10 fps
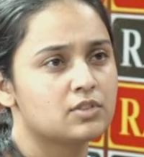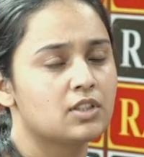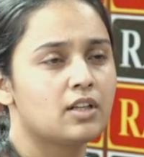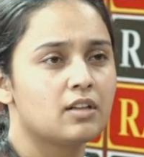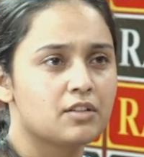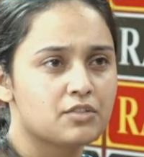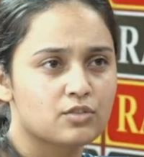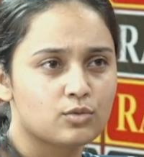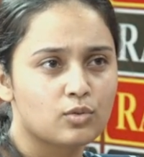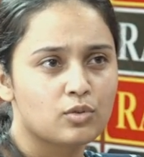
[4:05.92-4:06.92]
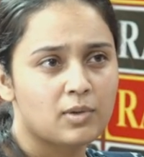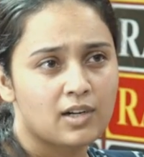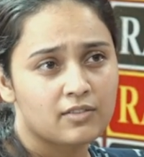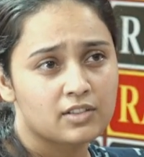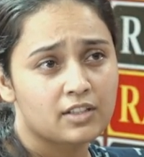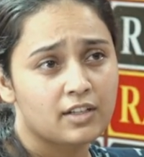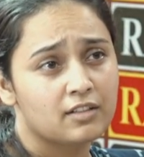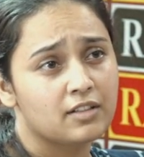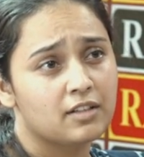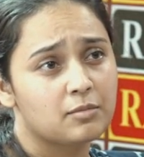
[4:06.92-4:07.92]
सर इंग्लिश स्कूलों को बढ़ावा देने
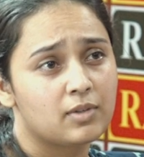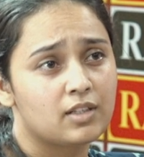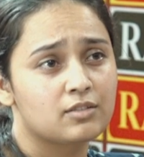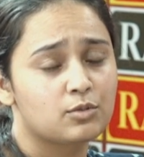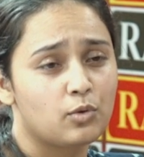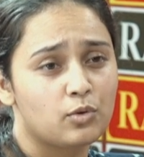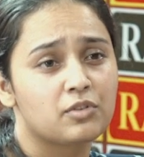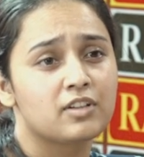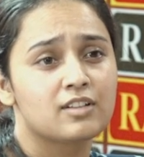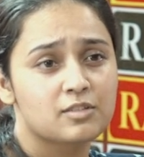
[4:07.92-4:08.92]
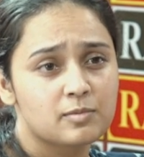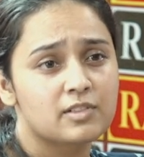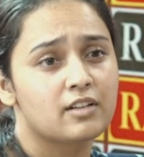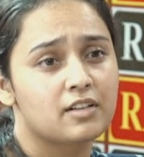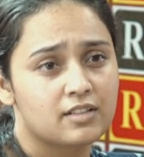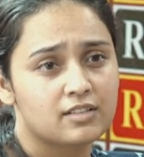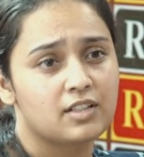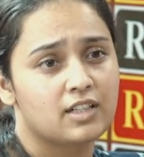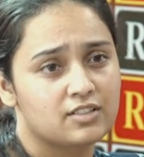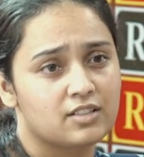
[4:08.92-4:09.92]
एक बार कॉलोनियलिज्म से रिलेटेड
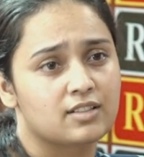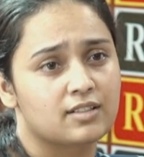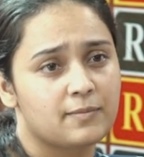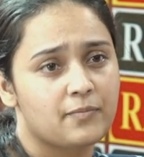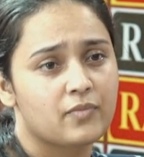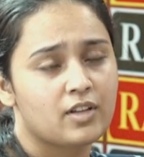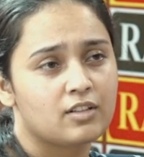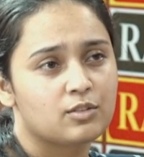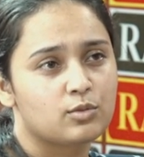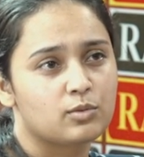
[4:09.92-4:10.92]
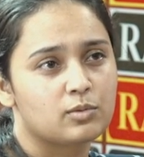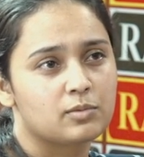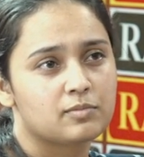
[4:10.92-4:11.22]
देखा जाता है तो